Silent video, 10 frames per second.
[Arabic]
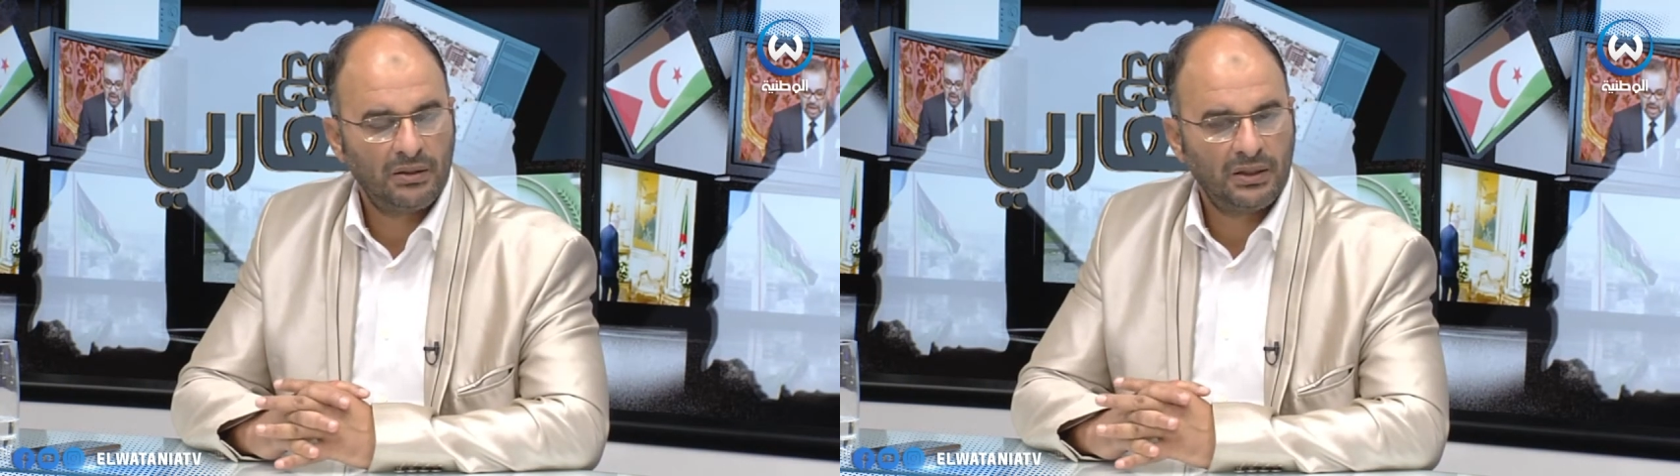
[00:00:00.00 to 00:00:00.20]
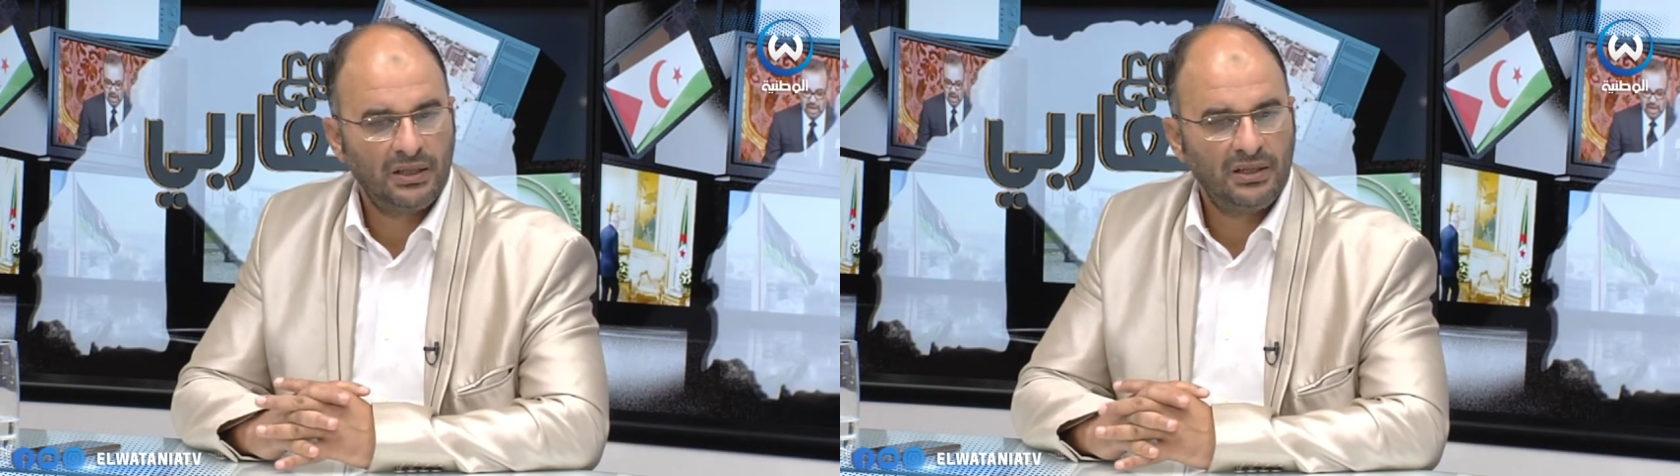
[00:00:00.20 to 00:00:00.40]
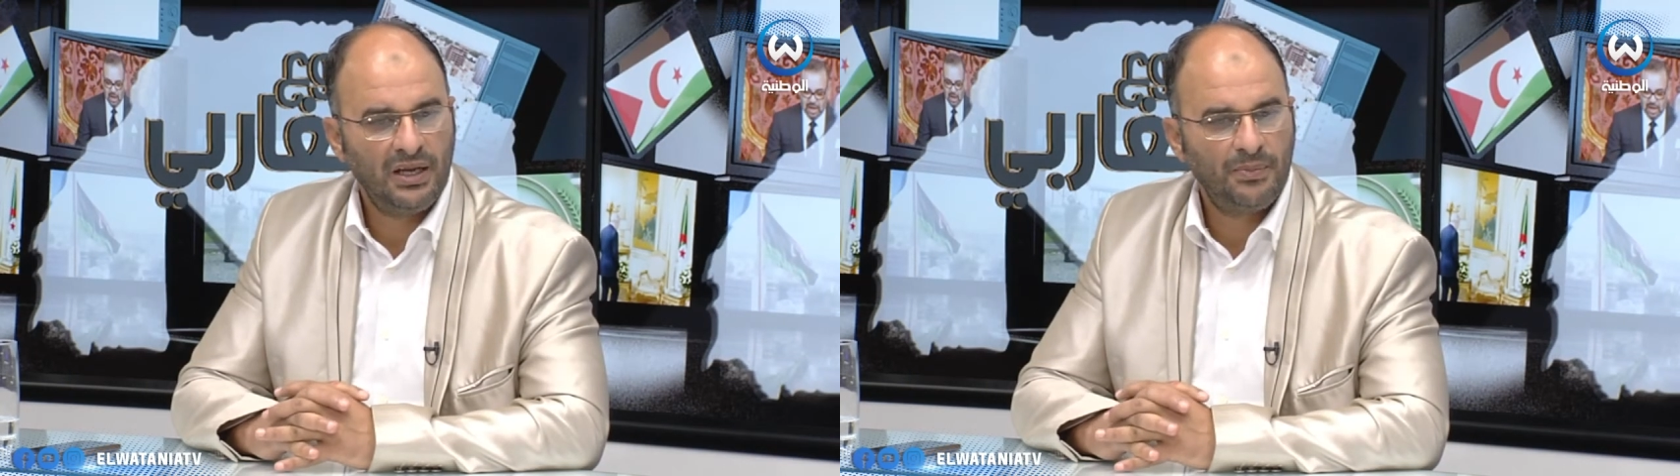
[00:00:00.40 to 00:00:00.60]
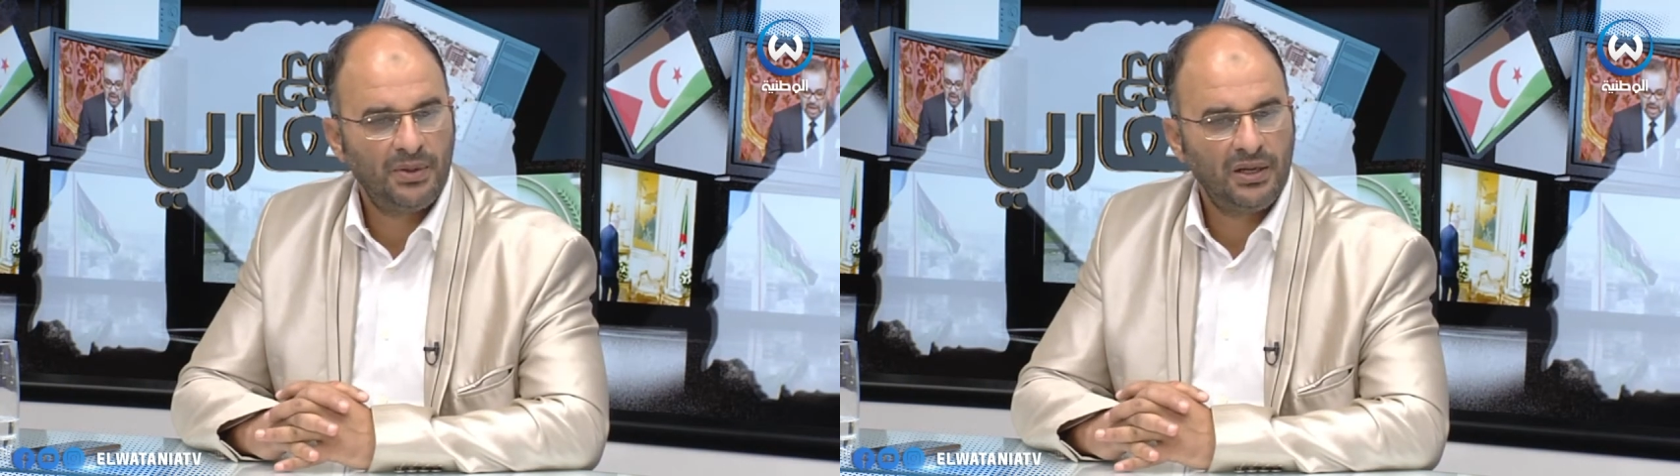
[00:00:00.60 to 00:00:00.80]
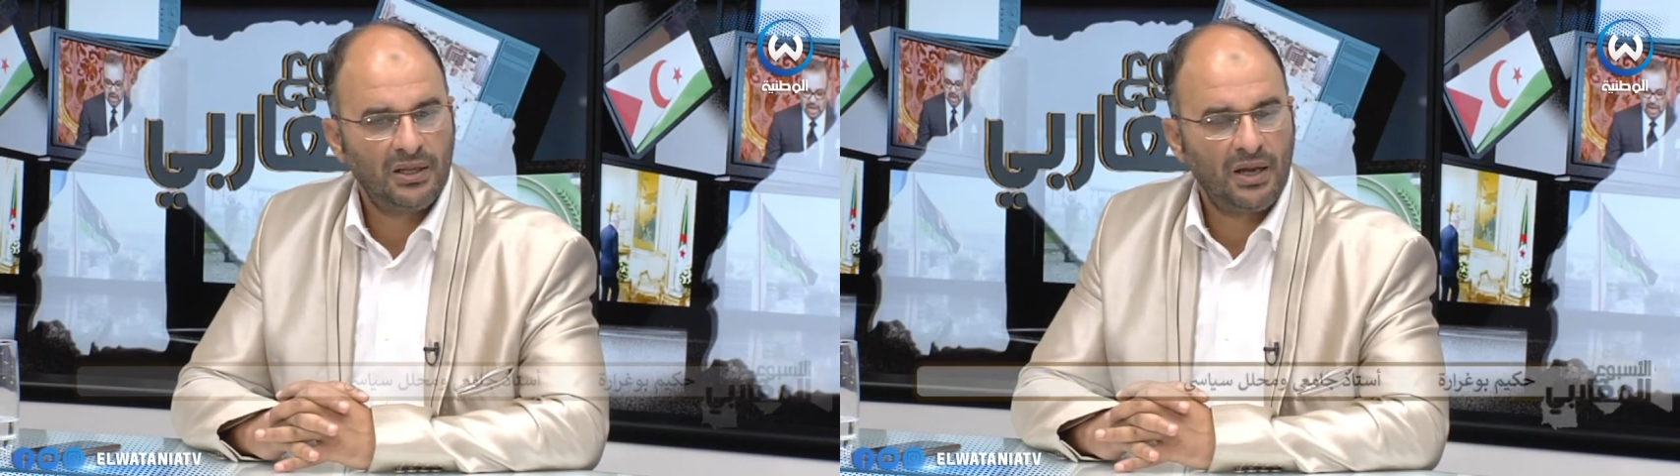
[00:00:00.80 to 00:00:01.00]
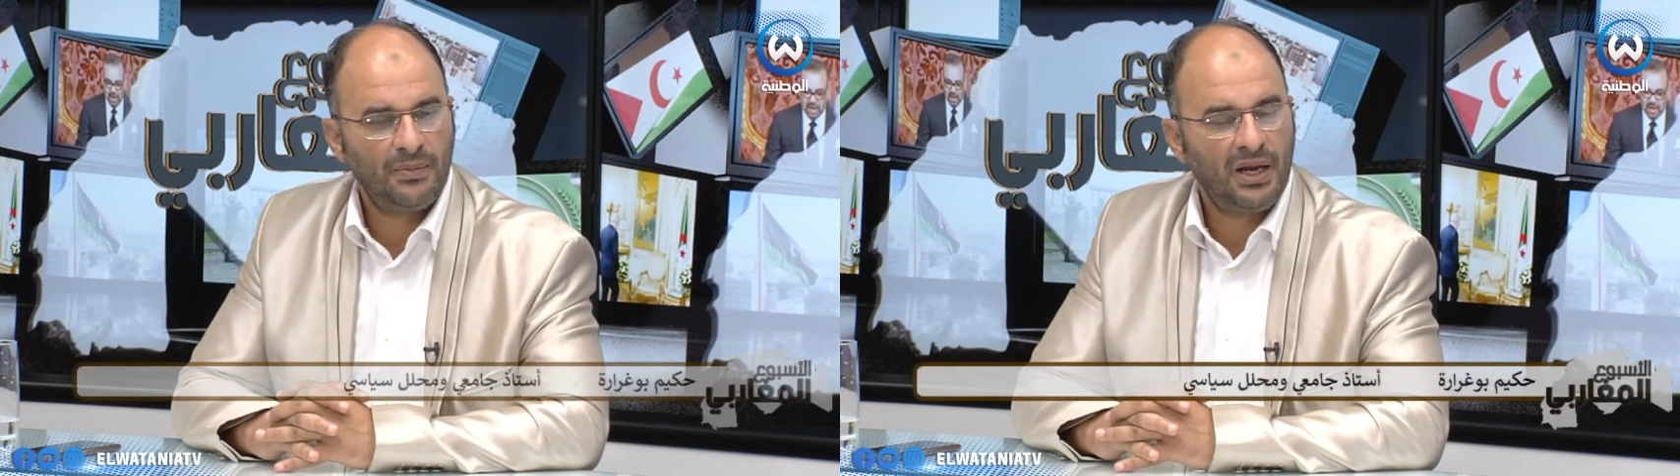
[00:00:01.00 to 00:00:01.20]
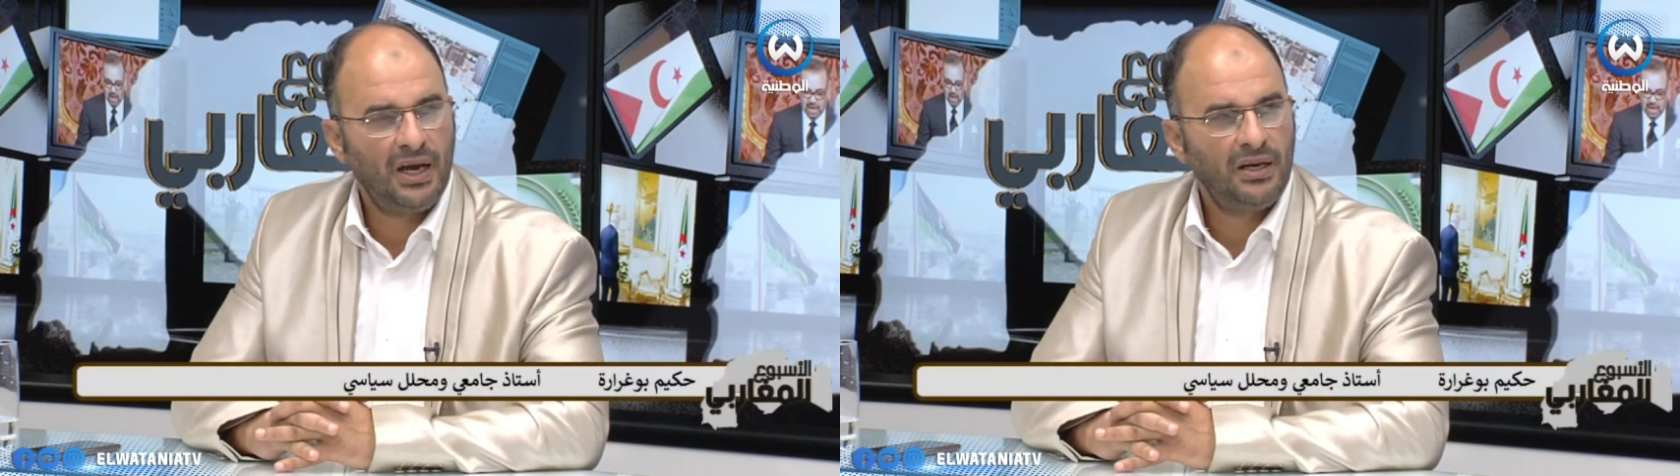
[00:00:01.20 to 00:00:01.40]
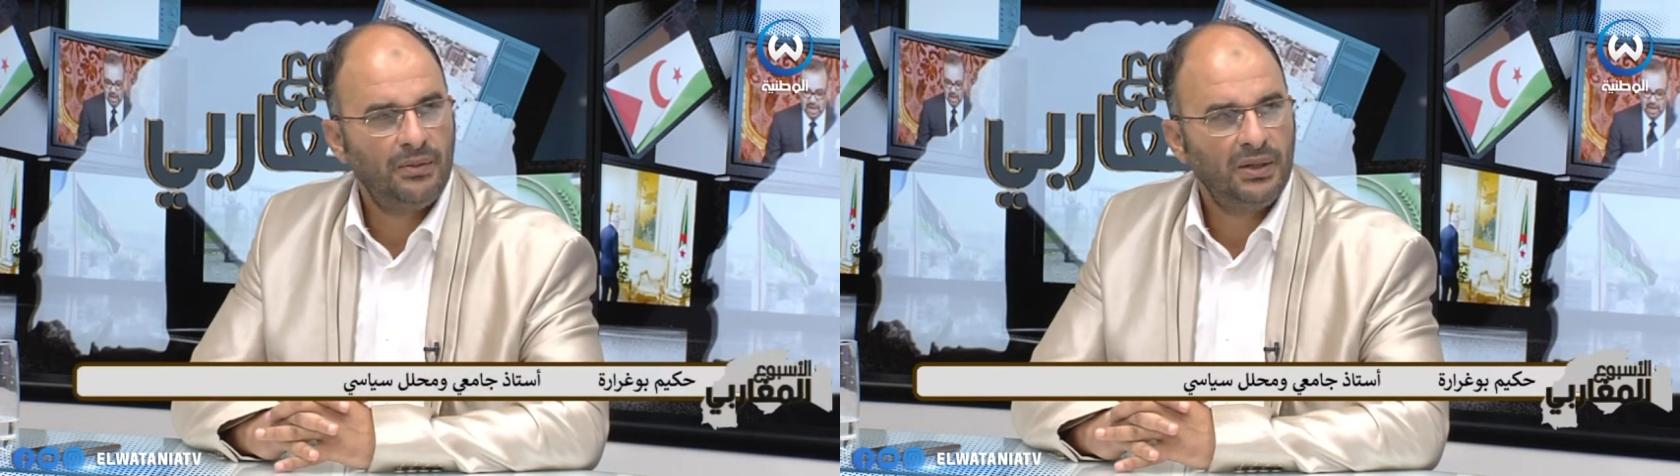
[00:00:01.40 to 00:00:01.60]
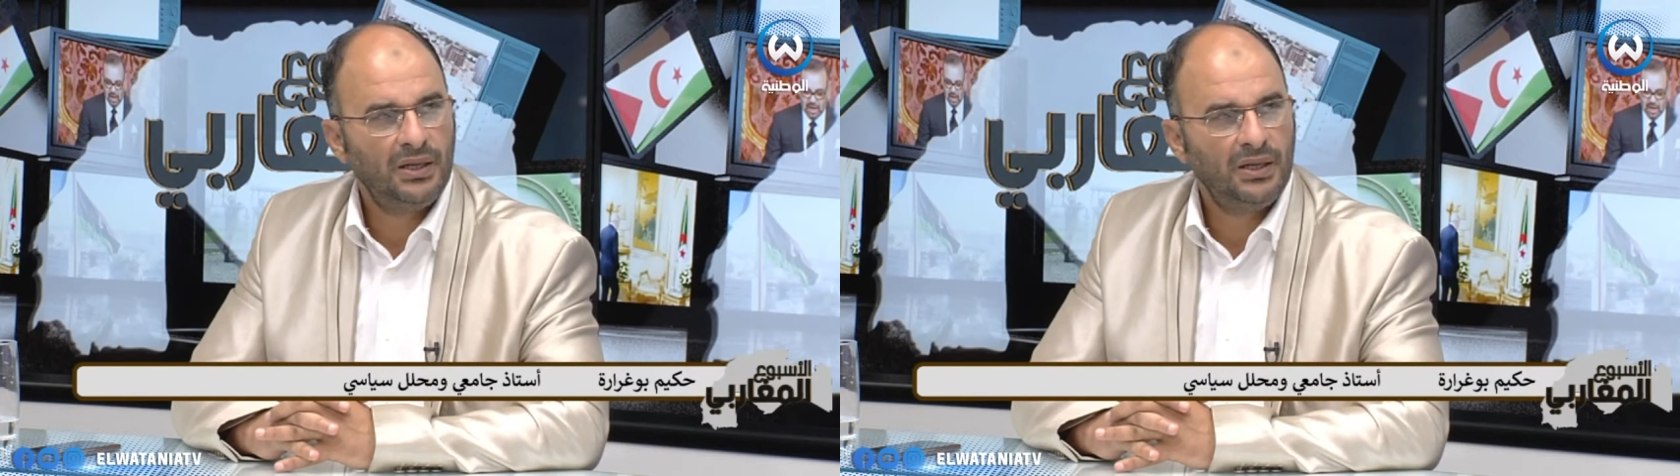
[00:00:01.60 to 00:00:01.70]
كتاب النظام العالمي